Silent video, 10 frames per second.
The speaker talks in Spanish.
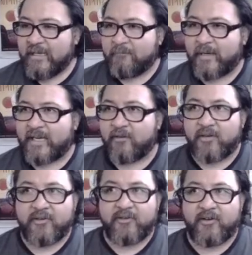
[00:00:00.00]
para
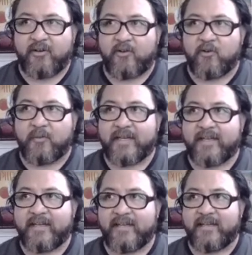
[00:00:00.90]
luego ocupar
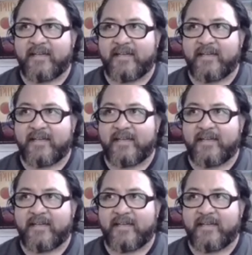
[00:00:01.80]
eh,